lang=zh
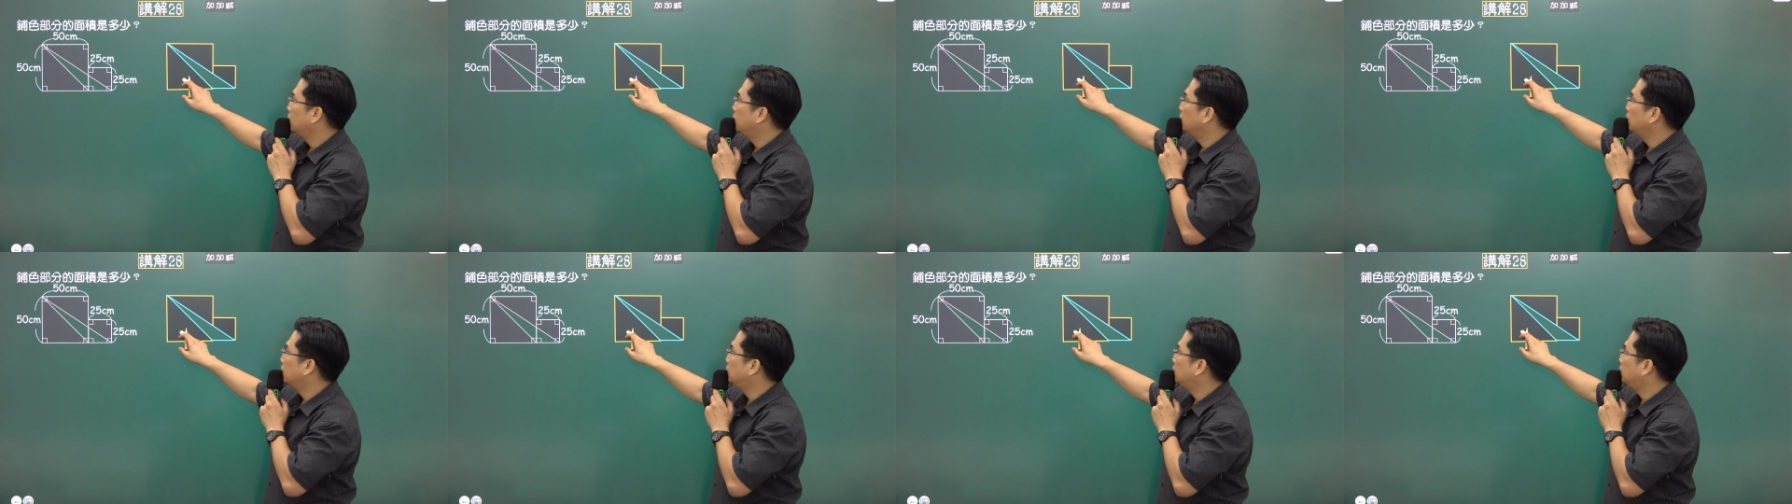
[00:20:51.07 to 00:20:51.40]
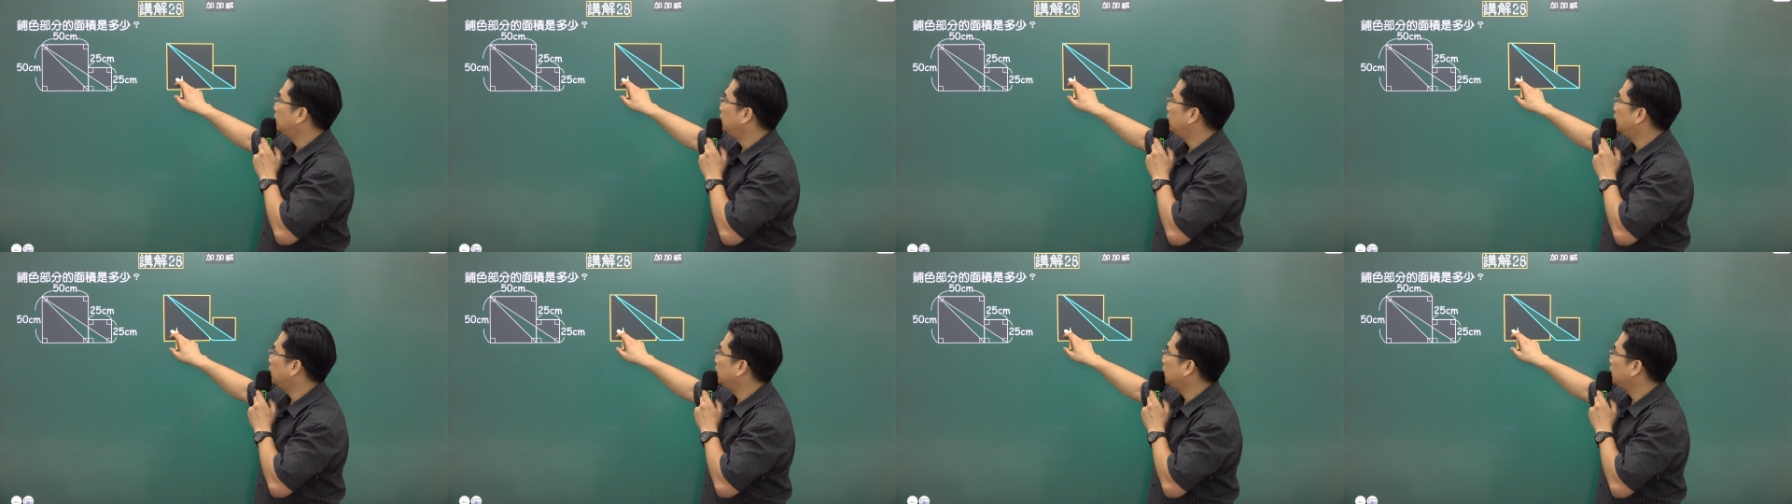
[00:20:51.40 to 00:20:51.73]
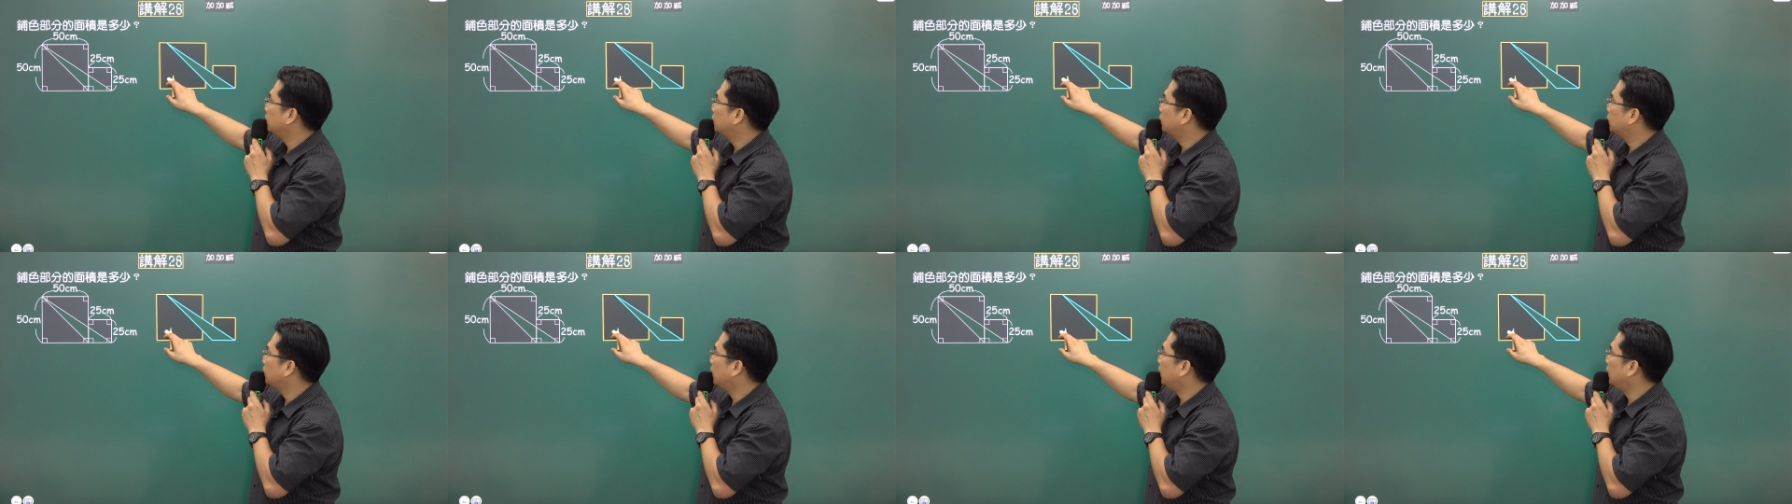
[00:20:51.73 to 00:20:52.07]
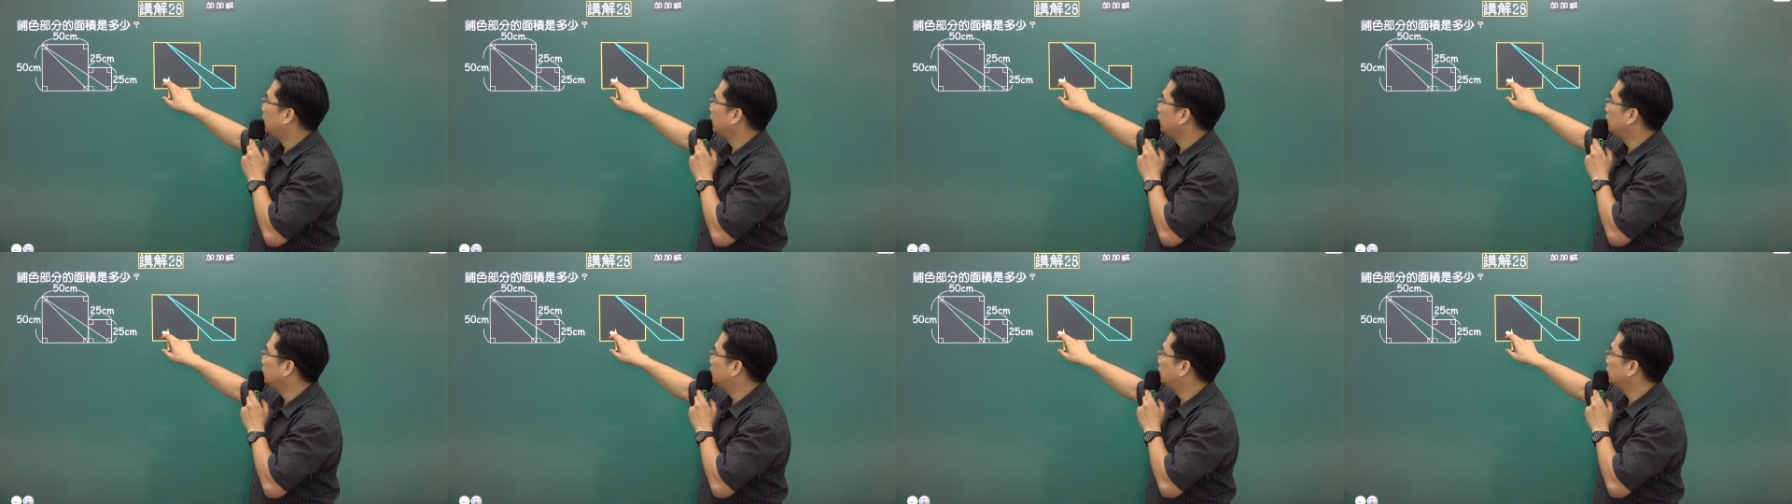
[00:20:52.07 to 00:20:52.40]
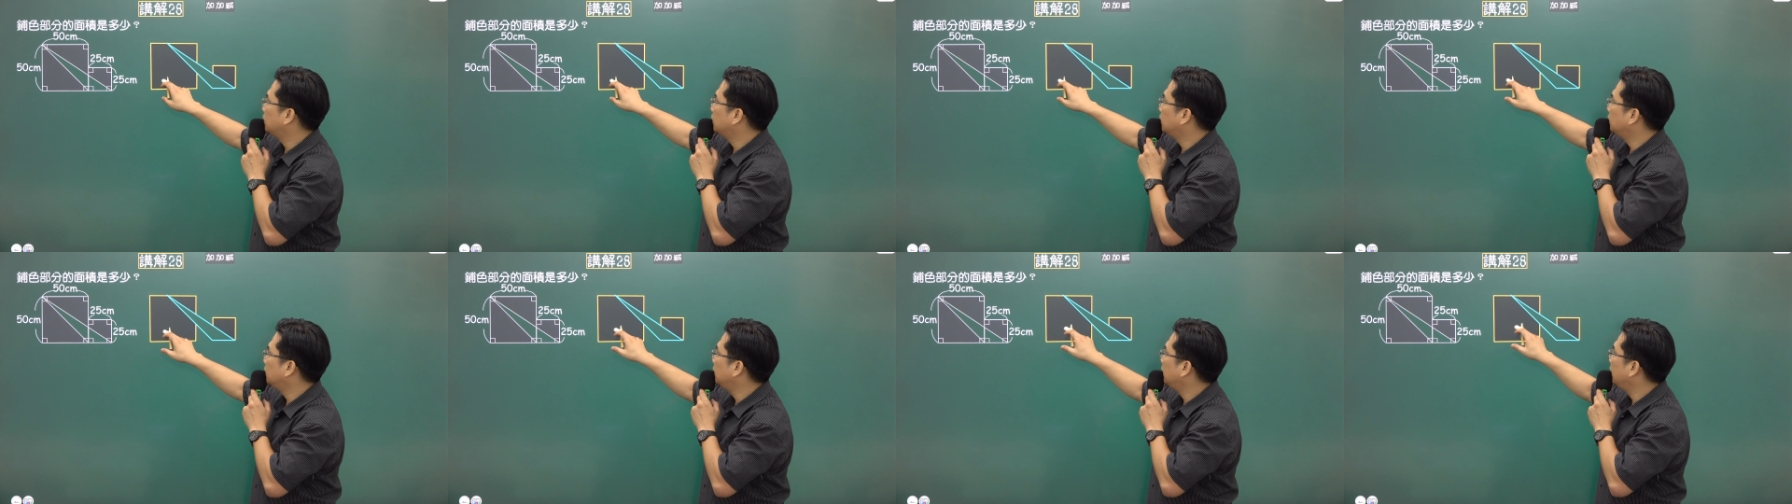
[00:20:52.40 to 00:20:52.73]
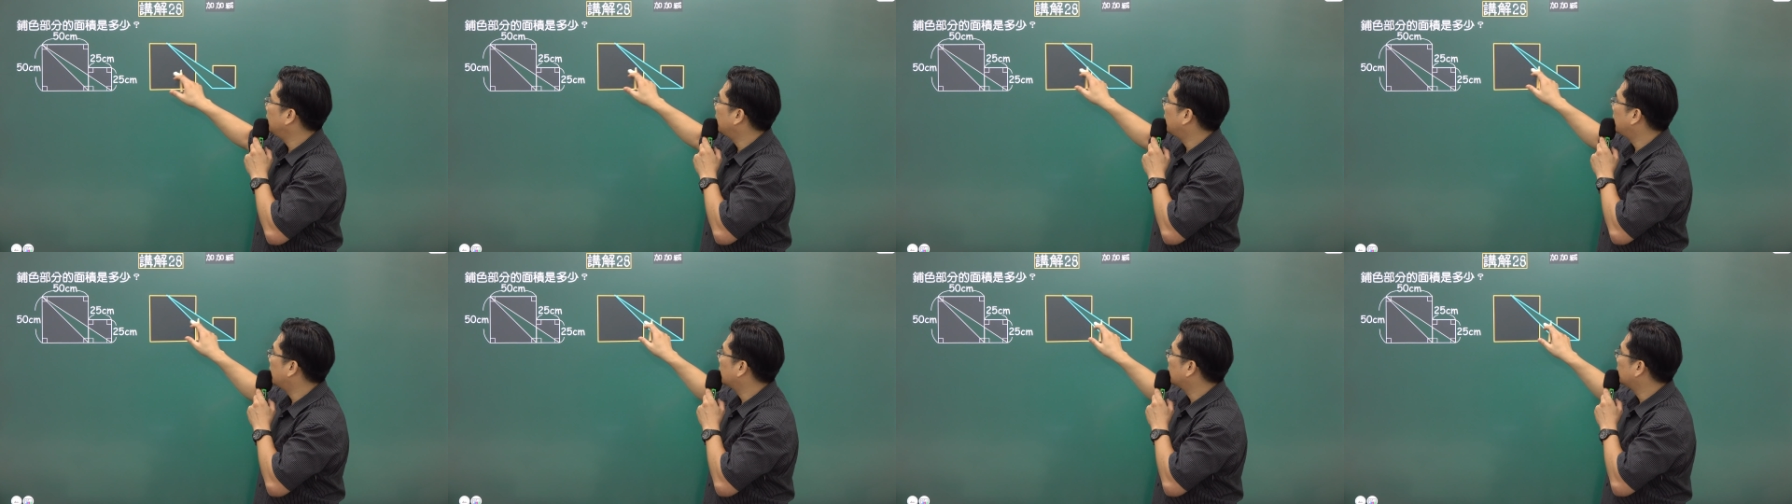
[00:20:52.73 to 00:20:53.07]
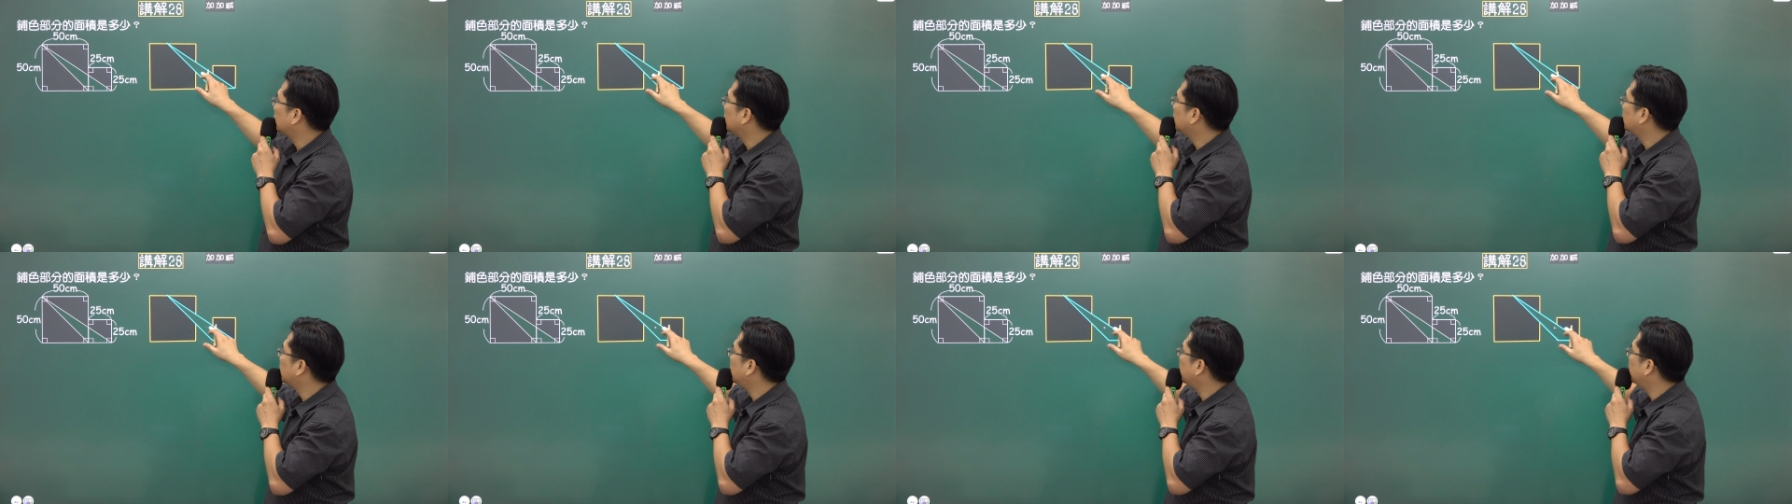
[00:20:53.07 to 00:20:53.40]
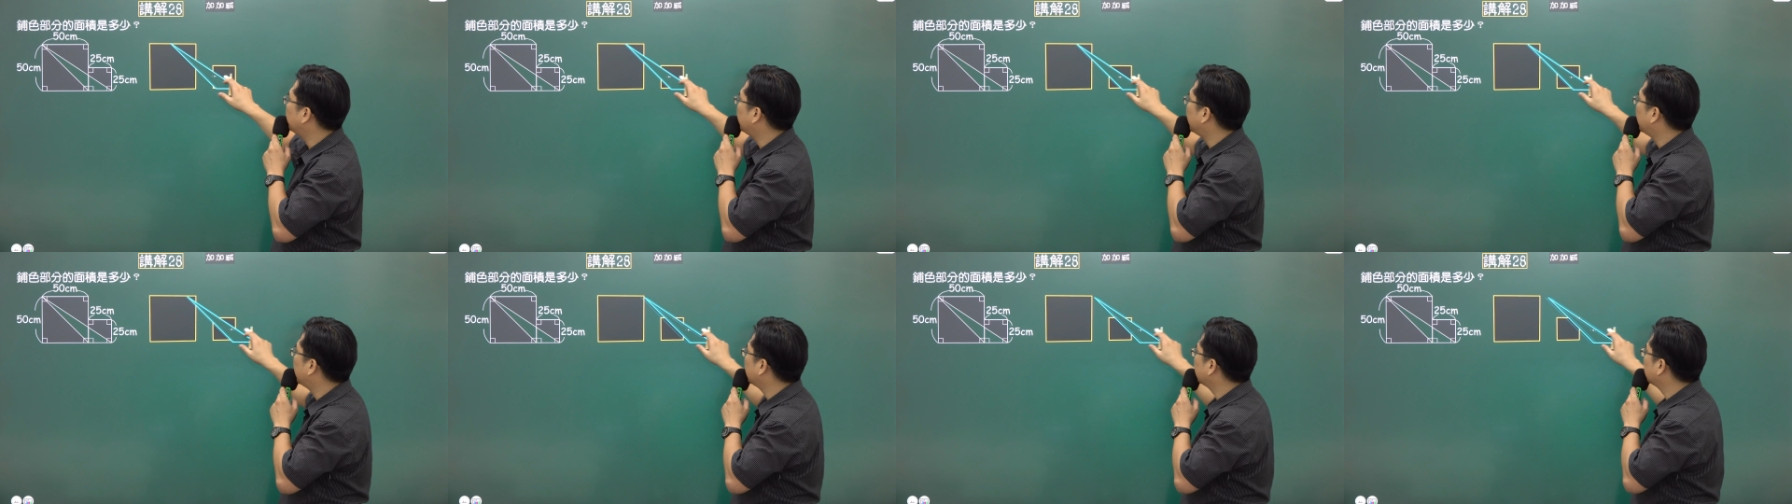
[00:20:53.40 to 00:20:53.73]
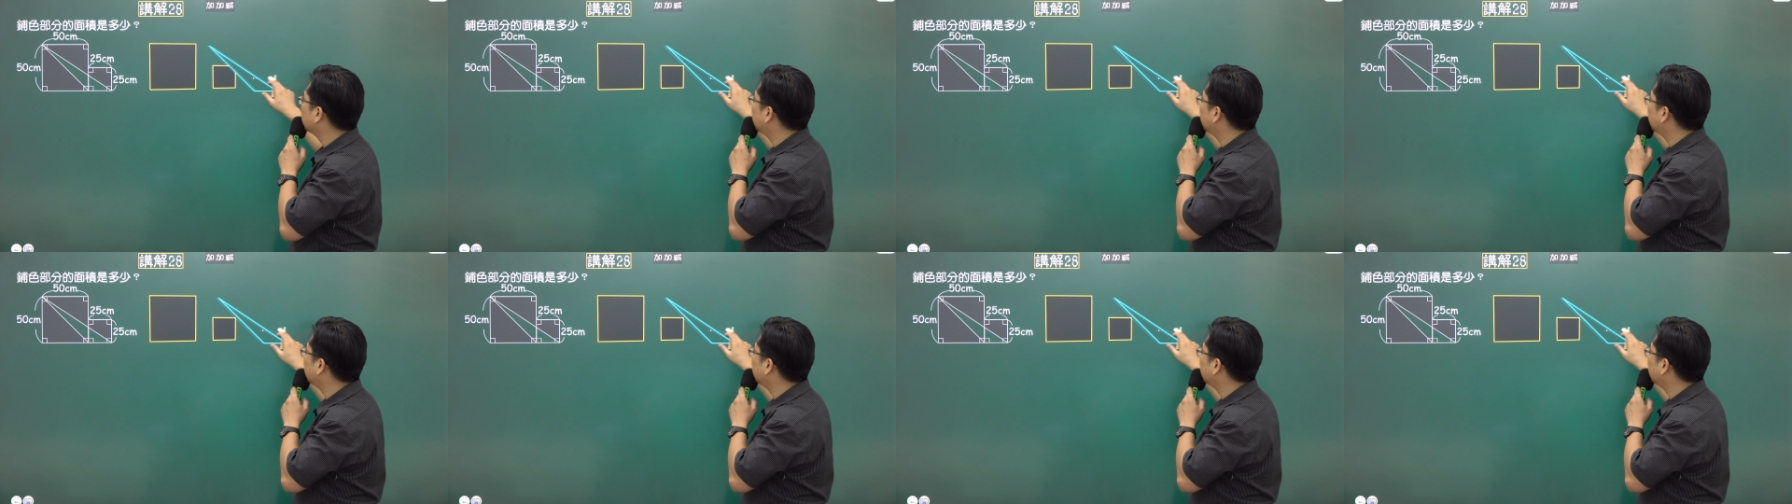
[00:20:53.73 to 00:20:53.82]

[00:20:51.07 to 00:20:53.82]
先算出两个正方